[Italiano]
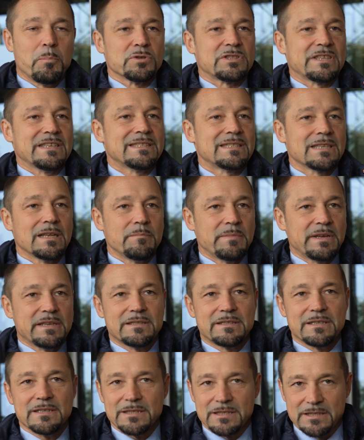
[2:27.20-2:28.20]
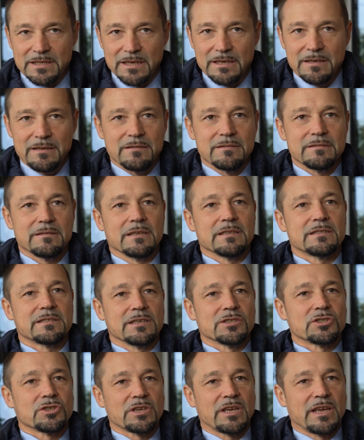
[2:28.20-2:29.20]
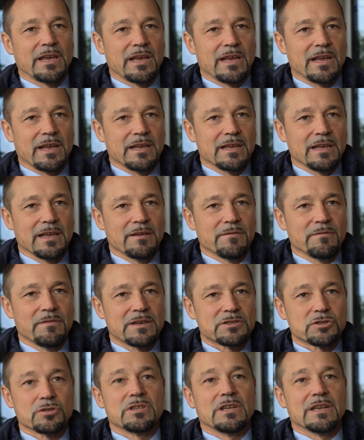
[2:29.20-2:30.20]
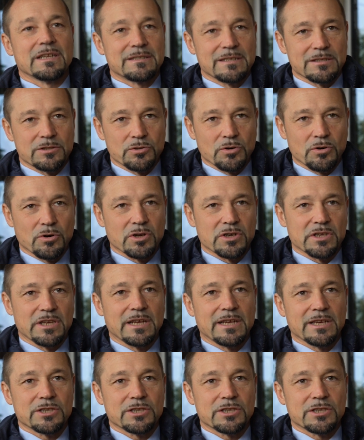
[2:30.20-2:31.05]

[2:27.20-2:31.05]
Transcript: Potenzialmente sì, nel senso che i vasodilatatori,